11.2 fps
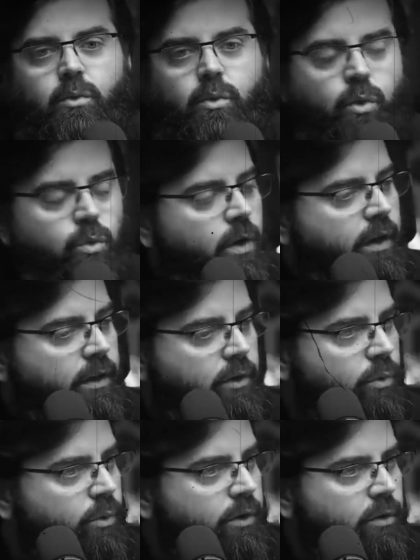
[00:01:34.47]
उनको हुआ कि ये
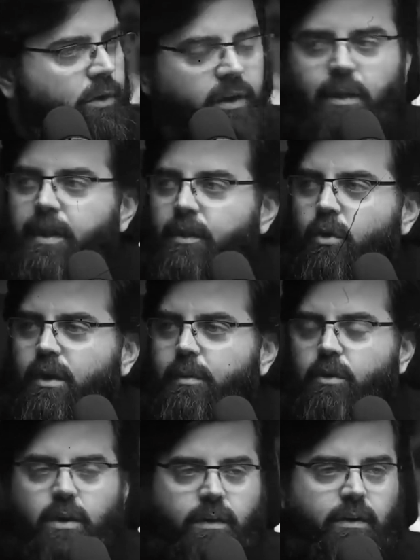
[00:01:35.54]
तो ये तो लड़की पैदा होगी
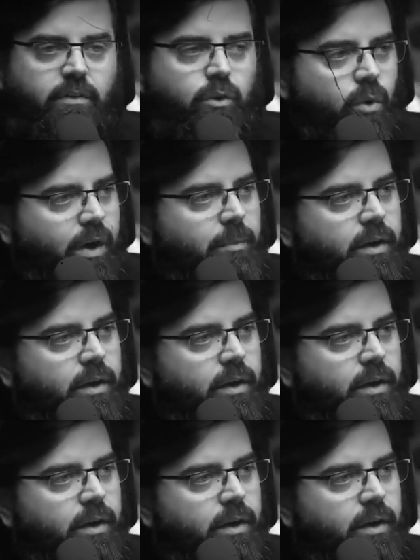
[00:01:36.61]
मैंने तो अल्लाह ताला से दुआ